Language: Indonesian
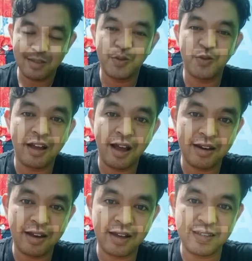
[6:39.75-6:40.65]
tujuan
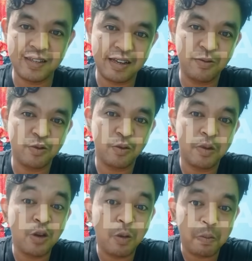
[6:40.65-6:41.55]
anda kesini kan untuk
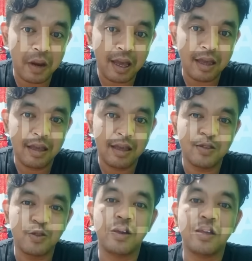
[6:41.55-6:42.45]
mendompleng
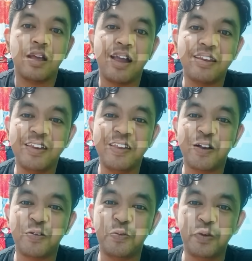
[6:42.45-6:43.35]
supaya anda
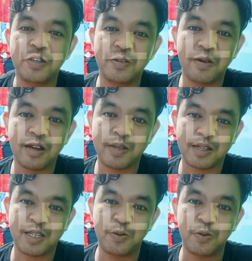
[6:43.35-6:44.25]
diakui sebagai
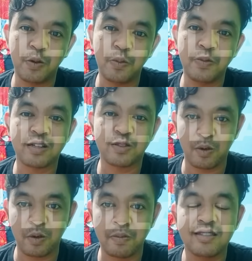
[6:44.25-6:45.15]
praktisi hukum yang
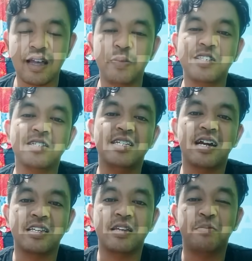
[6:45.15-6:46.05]
top tapi
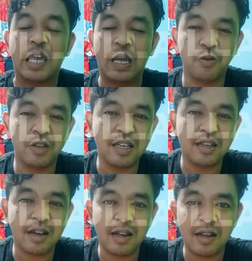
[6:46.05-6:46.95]
setidaknya pakai
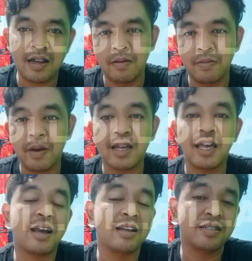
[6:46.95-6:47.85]
logika lah pakai
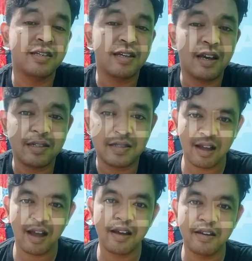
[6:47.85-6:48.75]
akal sehat
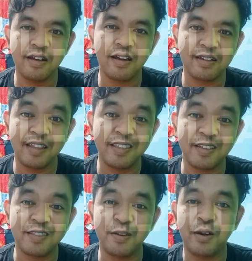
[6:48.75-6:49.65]
anda dengan
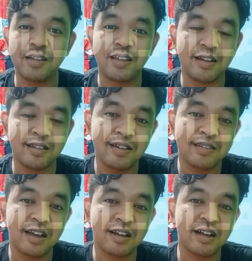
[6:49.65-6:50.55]
enteng tadi mengatakan
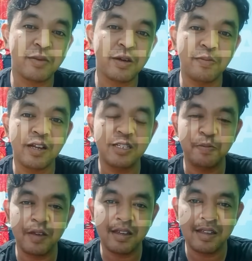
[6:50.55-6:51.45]
tangkap kembali si
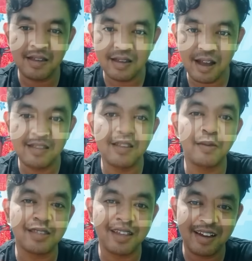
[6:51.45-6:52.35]
Peggy hanya
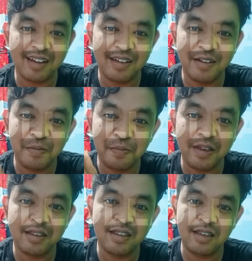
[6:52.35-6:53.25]
masalah
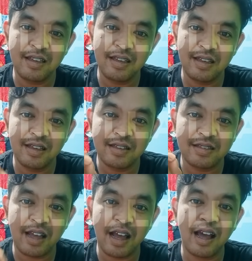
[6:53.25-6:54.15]
Peggy
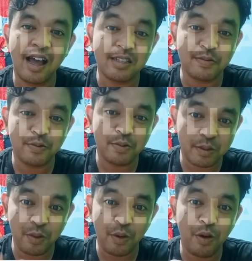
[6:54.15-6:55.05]
salah ataupun
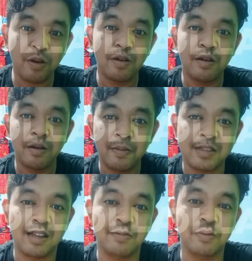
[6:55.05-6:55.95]
berbohong
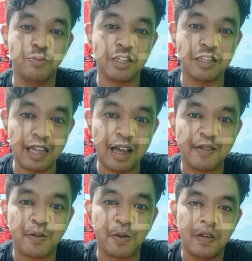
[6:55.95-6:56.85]
masalah pembuatan
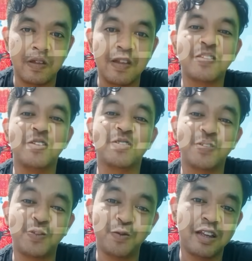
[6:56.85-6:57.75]
tato yang tidak
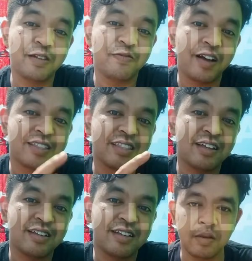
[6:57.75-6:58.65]
sesuai dengan fakta
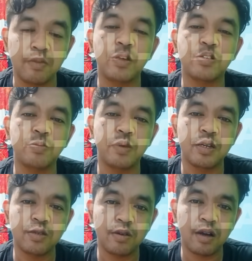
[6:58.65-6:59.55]
Anda.
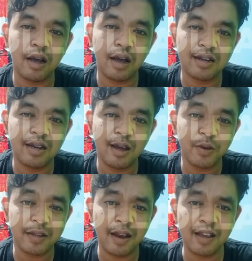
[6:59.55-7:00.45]
Besok-besok Anda
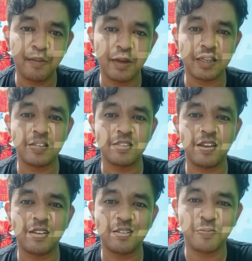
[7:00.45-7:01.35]
ungkit lagi masalah
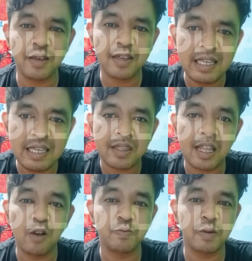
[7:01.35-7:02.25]
celana si Peggy,
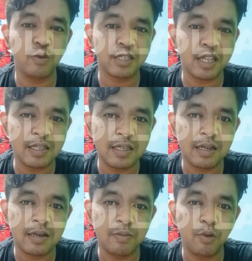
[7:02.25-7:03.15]
tahun
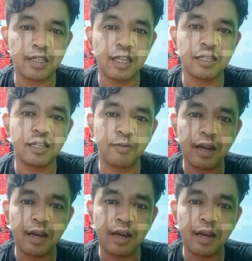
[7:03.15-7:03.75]
pembuatannya, buatan dari